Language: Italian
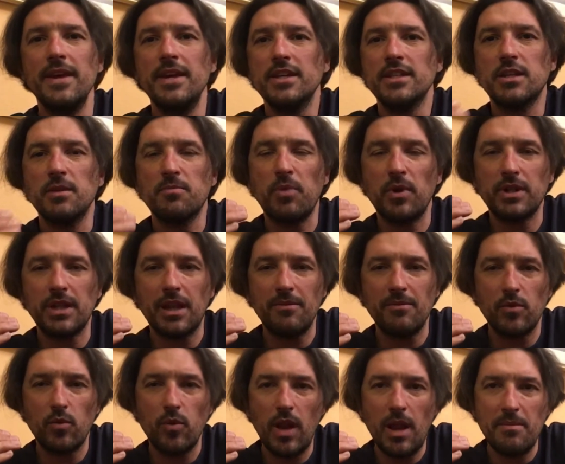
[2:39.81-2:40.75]
si può
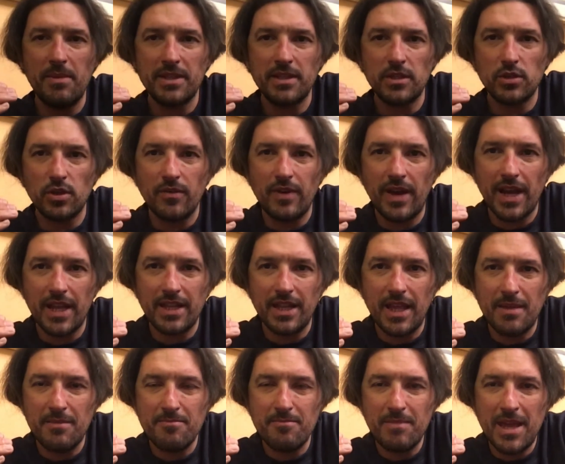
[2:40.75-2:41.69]
tranquillamente trovare
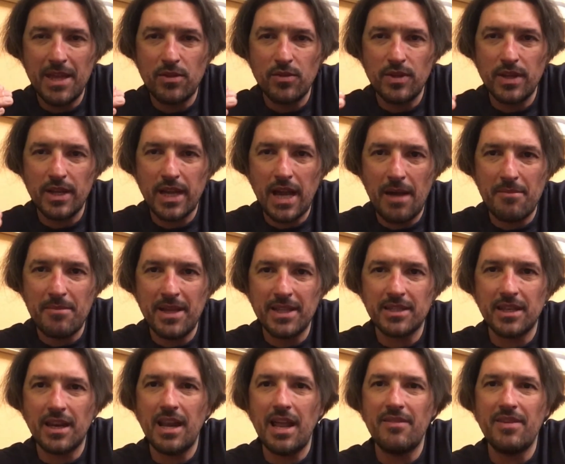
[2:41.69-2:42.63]
dei medio di gamma
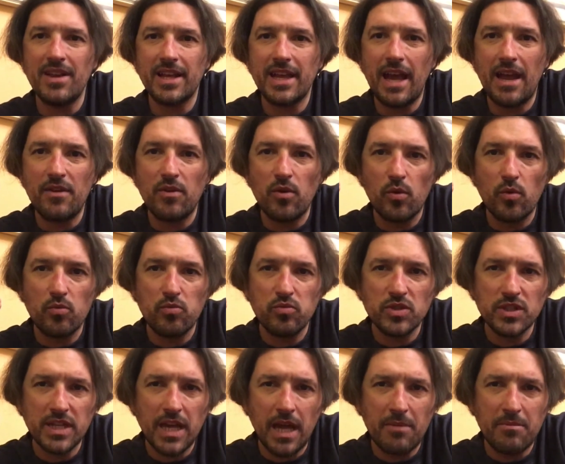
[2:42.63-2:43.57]
entry level che hanno
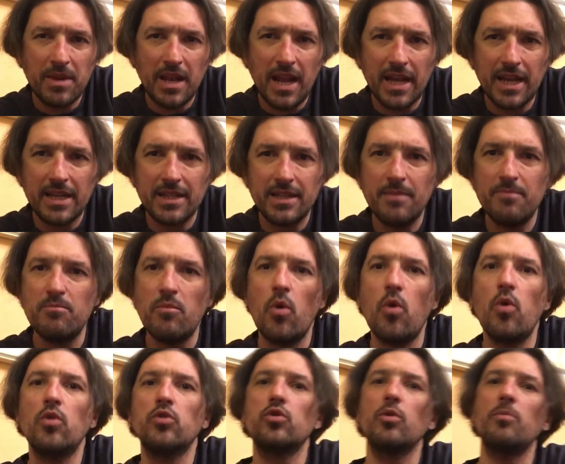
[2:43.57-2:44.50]
schermi in HD
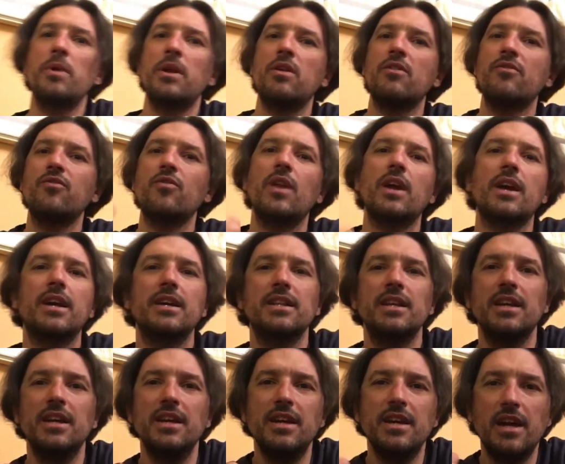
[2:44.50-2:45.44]
molto bene o full
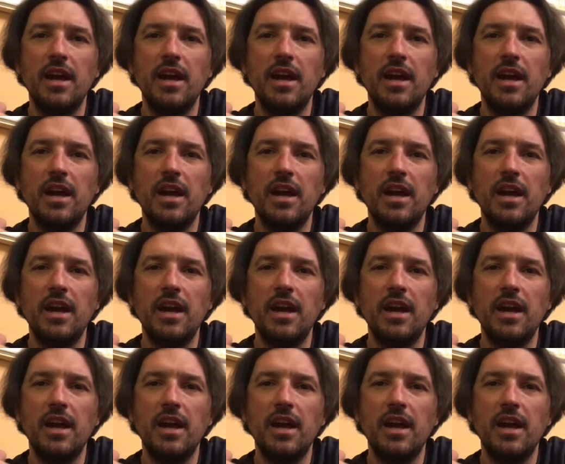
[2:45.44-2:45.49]
HD